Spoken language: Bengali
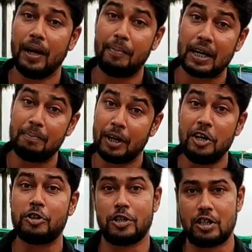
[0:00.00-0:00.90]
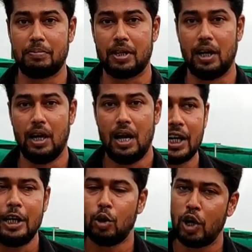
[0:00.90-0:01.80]
এই বাটাম ক্লিন সিস্টেমটা
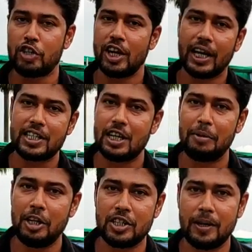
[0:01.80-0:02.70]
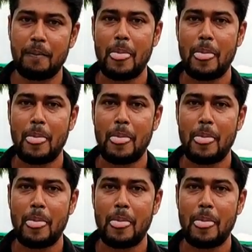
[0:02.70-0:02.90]
ইন্দোনেশিয়া গেছি আমি নিজে